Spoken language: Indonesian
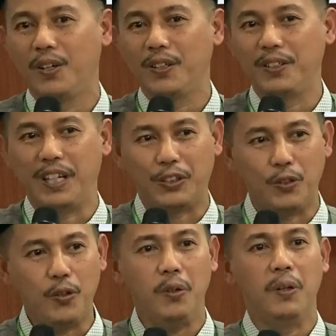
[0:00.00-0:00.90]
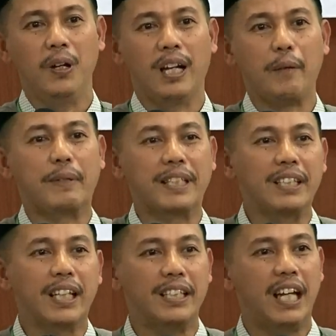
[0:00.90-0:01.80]
Yaitu
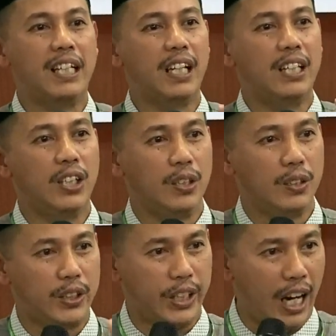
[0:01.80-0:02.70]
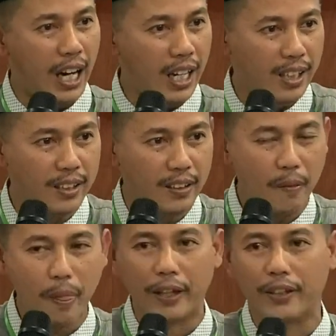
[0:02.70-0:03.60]
representasinya ada di Syiah
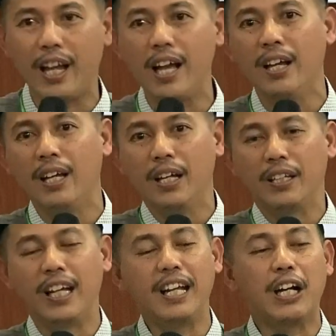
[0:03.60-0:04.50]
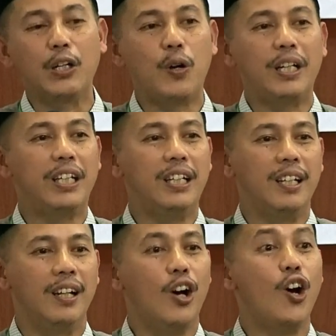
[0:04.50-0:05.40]
gitu ya. Dan yang kedua di
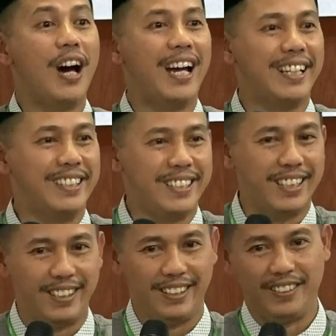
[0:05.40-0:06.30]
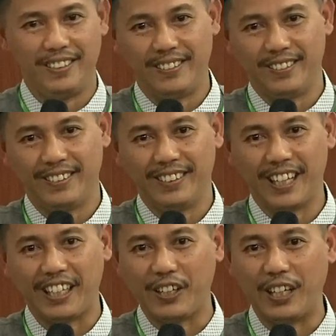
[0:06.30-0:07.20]
Khawarij. Ya
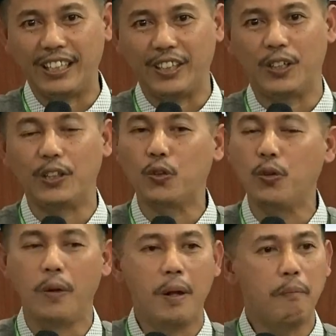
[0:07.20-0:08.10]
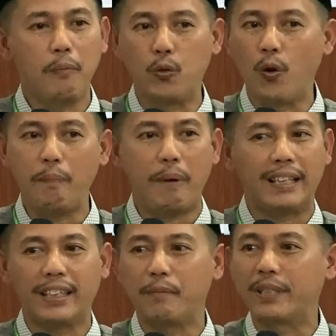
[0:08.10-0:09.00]
nanti itu dua
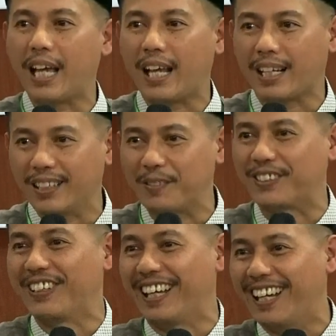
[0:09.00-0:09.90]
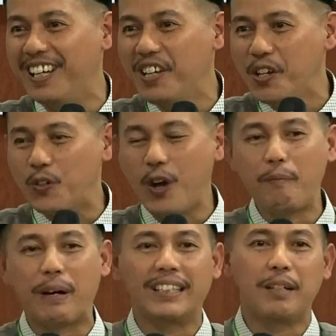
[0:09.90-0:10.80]
partai besar sebetulnya dua
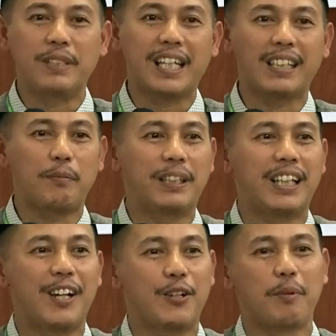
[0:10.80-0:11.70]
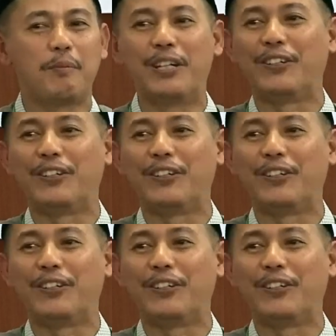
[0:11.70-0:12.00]
partai besar tapi tidak ikut pemilu.